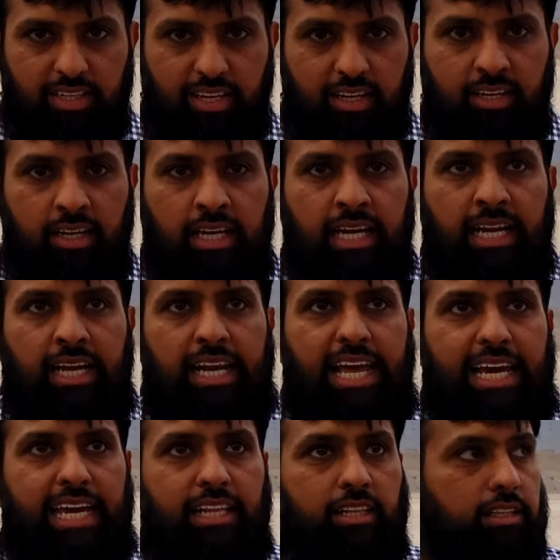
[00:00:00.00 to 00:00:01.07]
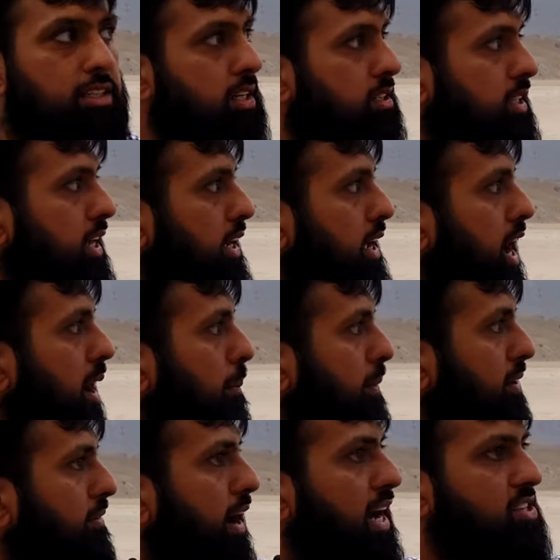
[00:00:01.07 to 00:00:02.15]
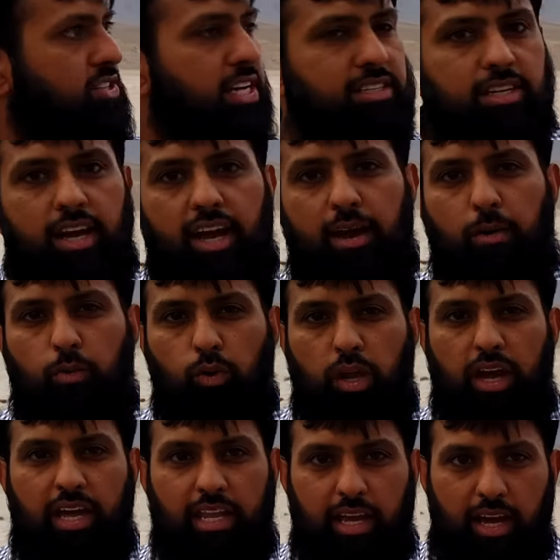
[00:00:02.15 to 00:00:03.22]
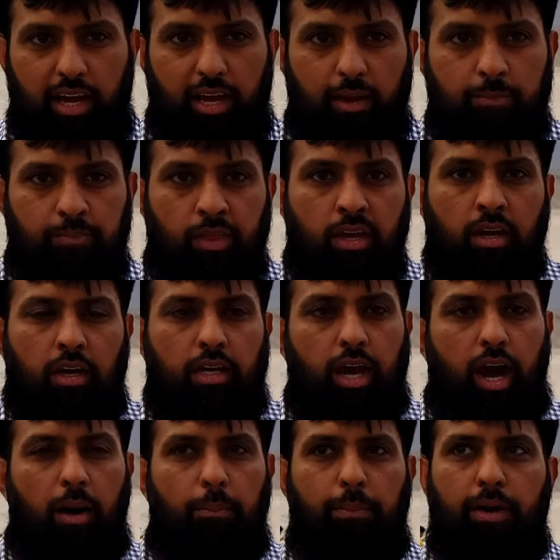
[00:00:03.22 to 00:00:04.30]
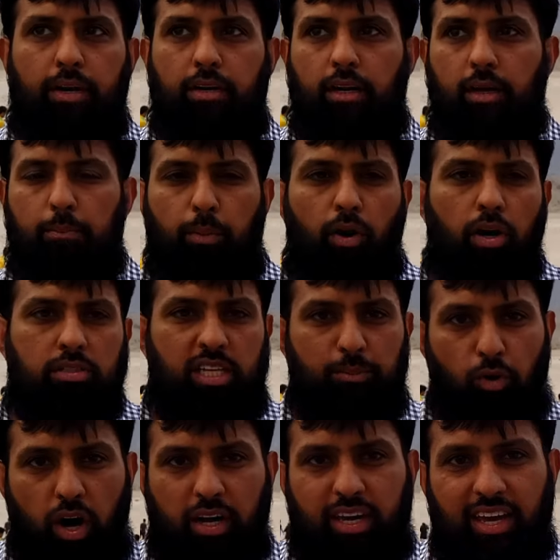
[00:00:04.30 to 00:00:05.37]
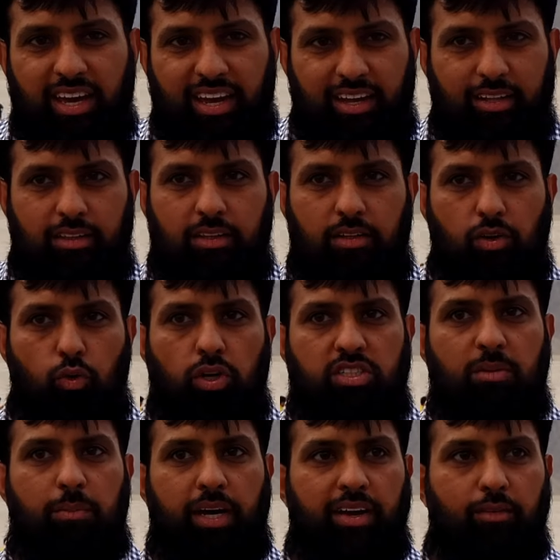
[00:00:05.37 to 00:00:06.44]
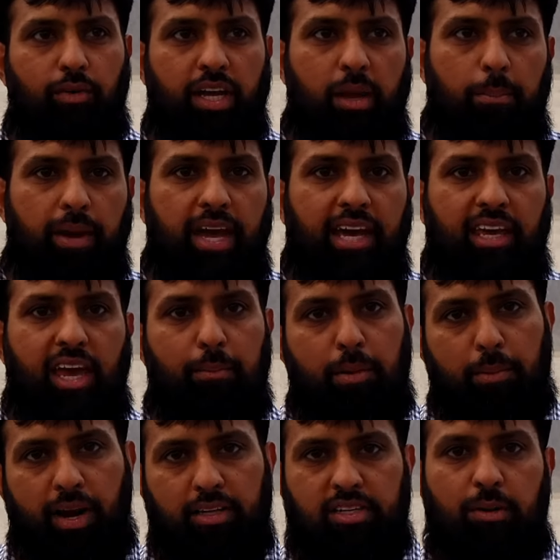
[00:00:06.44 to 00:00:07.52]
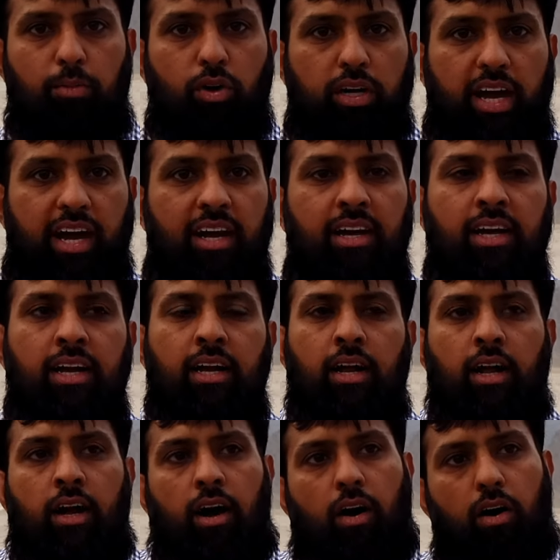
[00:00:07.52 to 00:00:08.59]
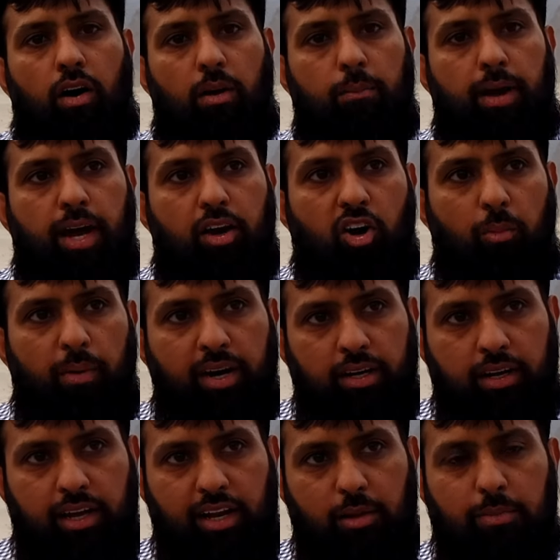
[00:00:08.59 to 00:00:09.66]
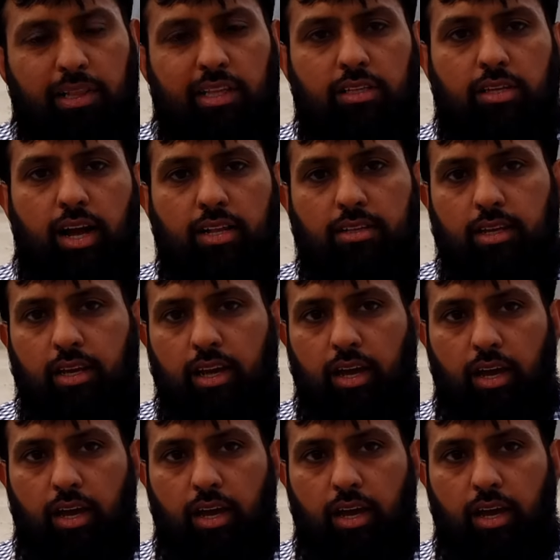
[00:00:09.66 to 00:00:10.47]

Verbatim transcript: है लेकिन जिस तरह यहाँ पर वास्टनेस है खुला एरिया है यहाँ पर बहुत से मौके हैं टूरिज़म के वहीं पर एक ये भी बड़ा अच्छा मौका है और मैं गवर्नमेंट गिलगित बल्तिसान से ये